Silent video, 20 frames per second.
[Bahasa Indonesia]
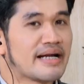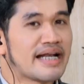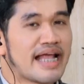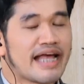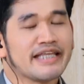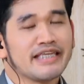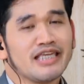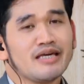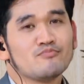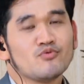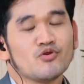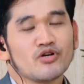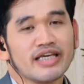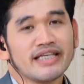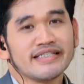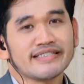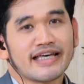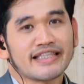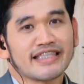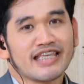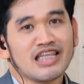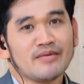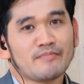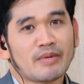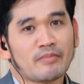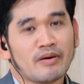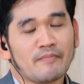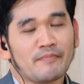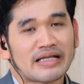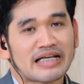menariknya mungkin saat ini
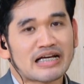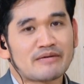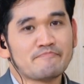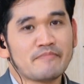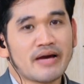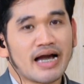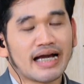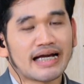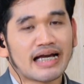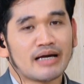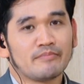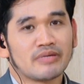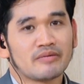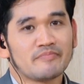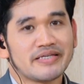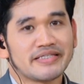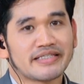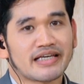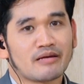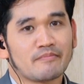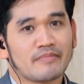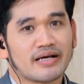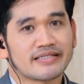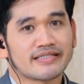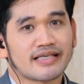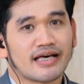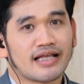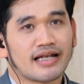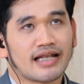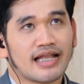memang perkembangan berbicara
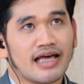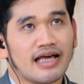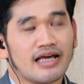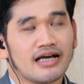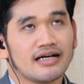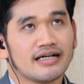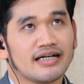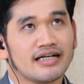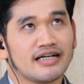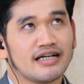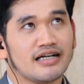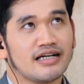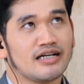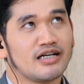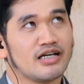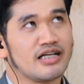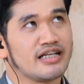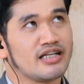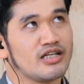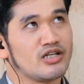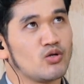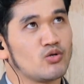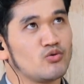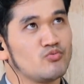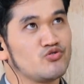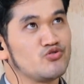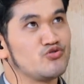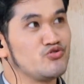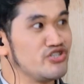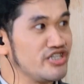masalah eh,
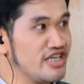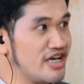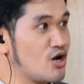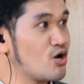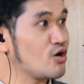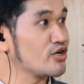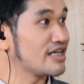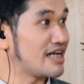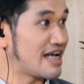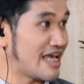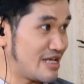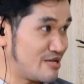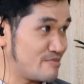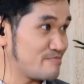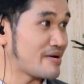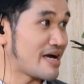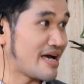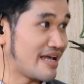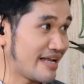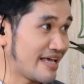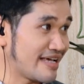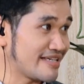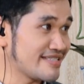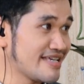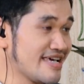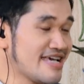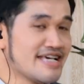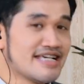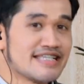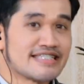dunia online Pak Alex.
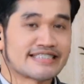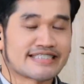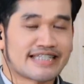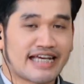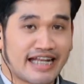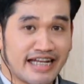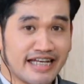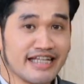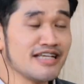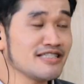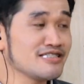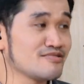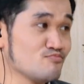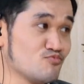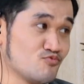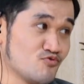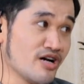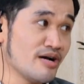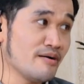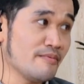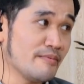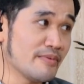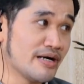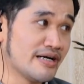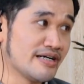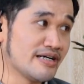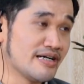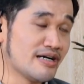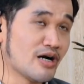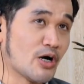Hmm. Sekarang ini kan semua
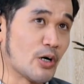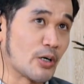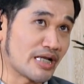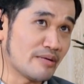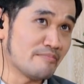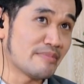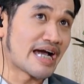eh, orang